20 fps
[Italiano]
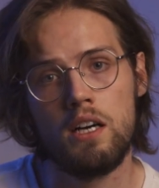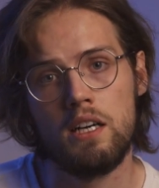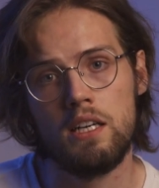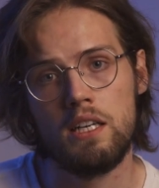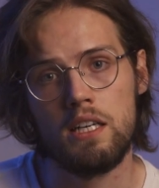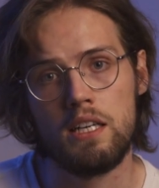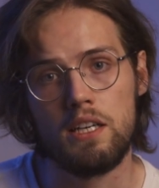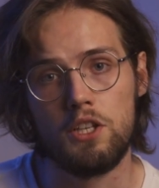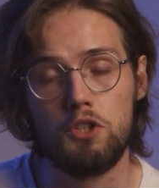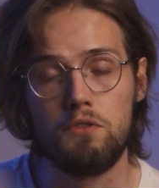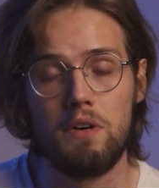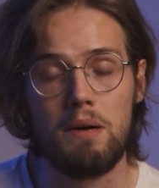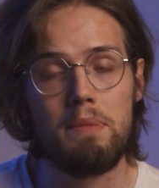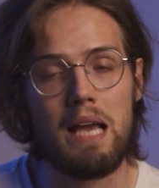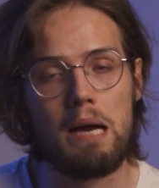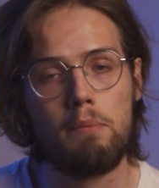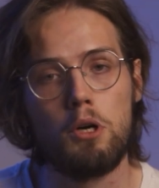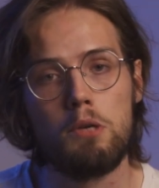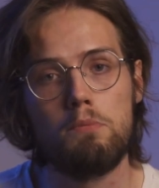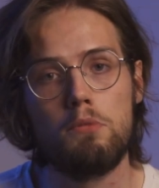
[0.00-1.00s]
eh, dove
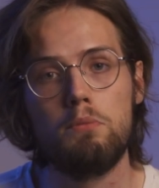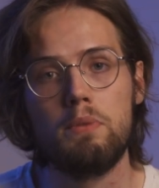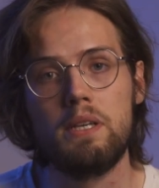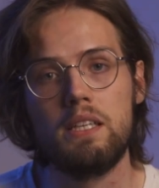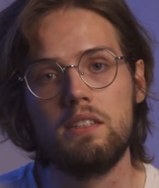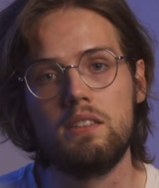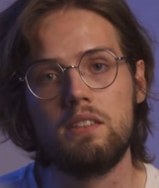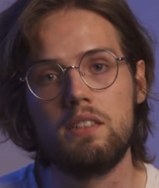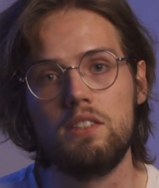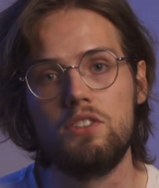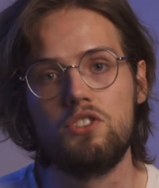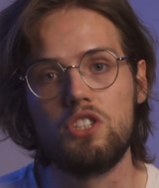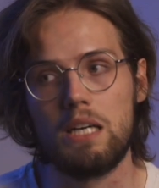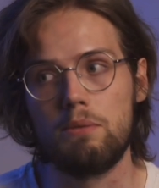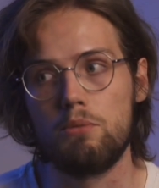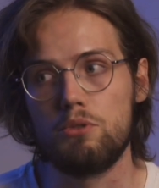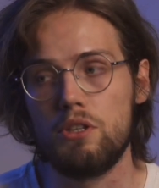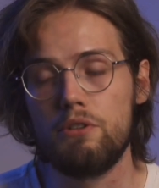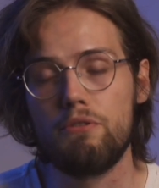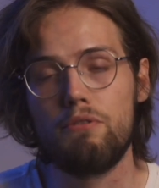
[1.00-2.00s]
abbiamo i momenti
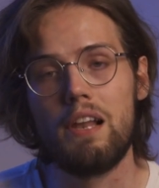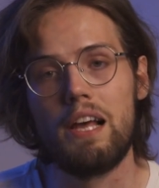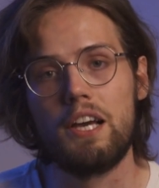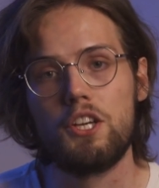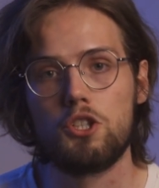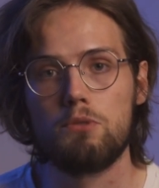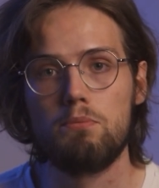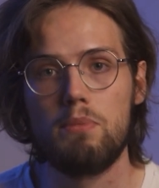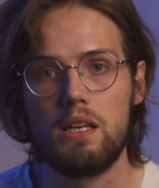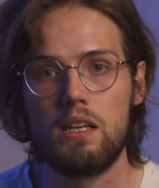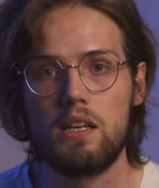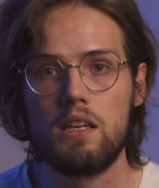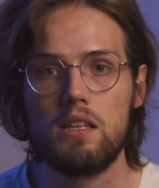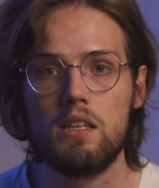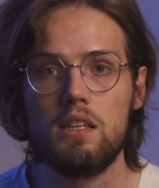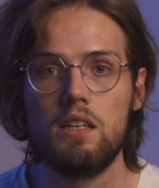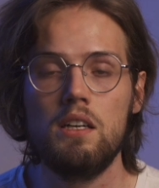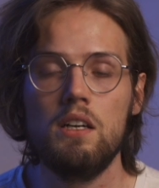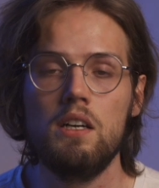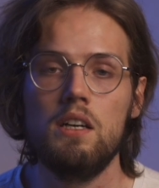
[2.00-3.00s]
diciamo di
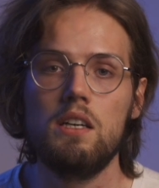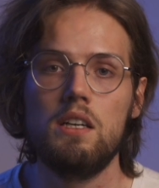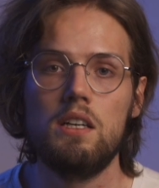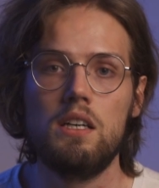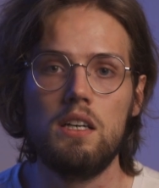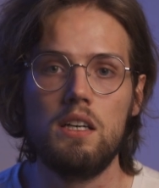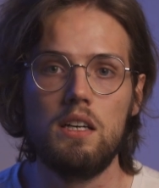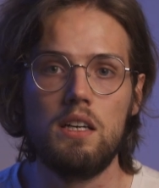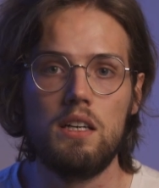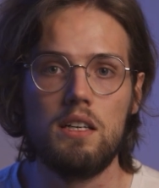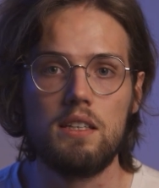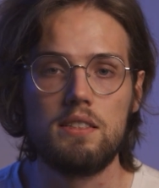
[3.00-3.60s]
flashback eh,